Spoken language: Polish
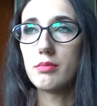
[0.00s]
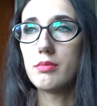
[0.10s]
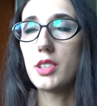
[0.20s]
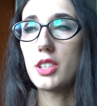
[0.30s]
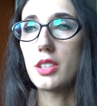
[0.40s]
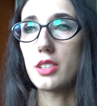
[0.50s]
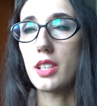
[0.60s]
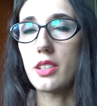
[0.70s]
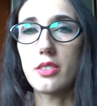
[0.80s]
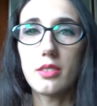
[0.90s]
myślę, że
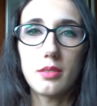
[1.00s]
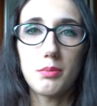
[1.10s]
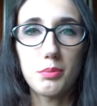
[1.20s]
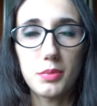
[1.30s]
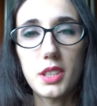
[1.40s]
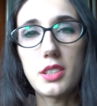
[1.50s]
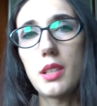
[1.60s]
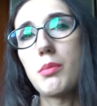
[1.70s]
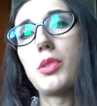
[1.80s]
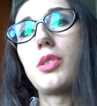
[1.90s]
tak
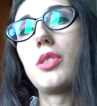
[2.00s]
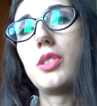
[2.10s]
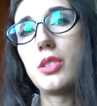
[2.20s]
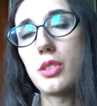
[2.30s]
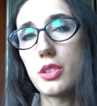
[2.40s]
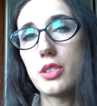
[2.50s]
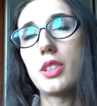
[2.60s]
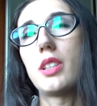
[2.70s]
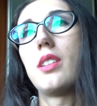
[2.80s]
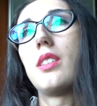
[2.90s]
zaczęłam podchodzić
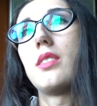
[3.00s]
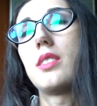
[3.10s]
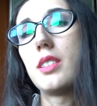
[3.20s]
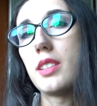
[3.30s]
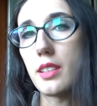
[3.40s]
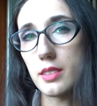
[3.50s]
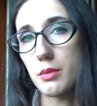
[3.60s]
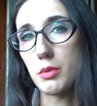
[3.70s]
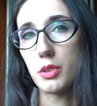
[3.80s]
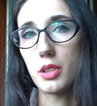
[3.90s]
troszeczkę z
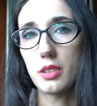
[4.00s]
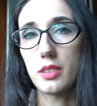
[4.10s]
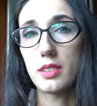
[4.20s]
dystansem do, nie,